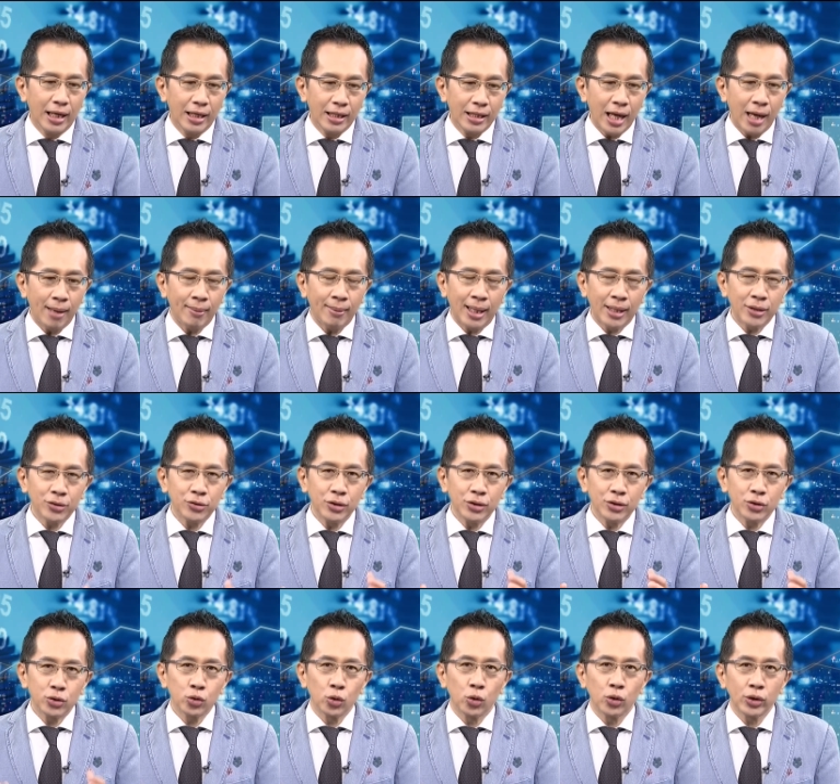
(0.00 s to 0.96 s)
亚马
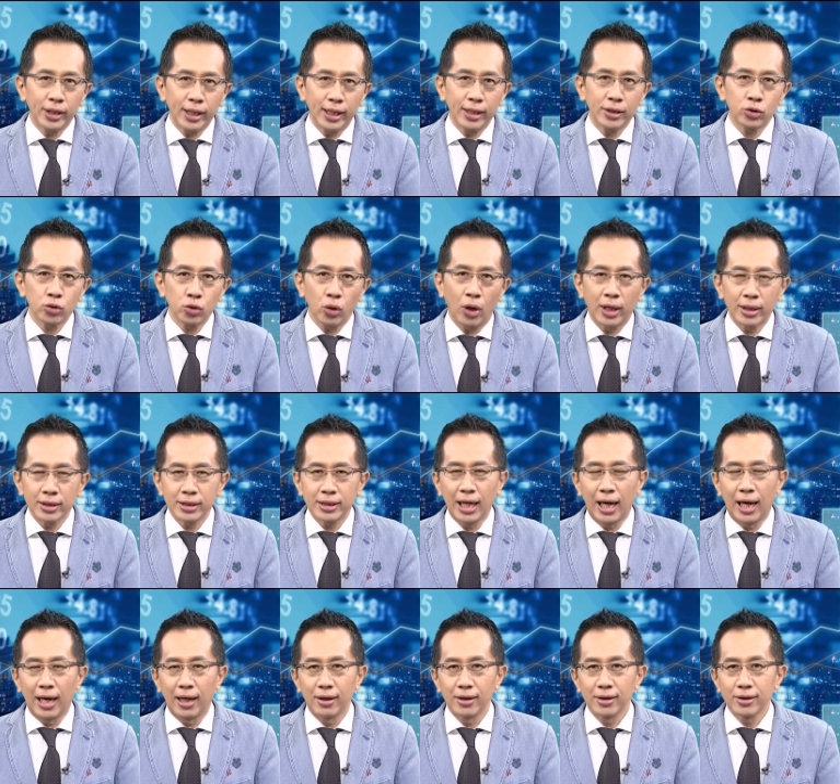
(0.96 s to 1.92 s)
逊昨天创
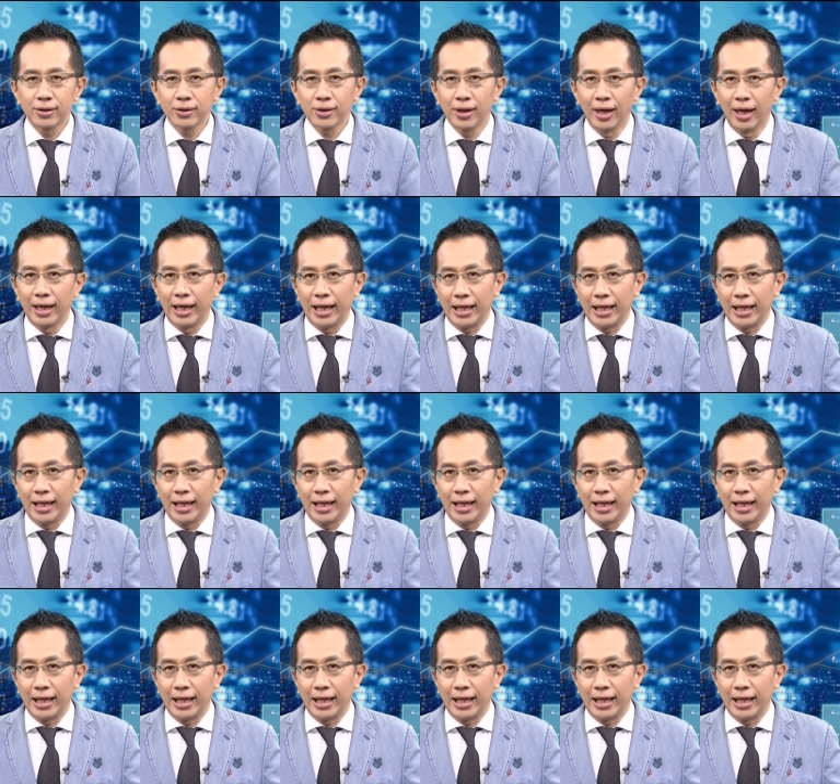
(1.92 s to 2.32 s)
下啊，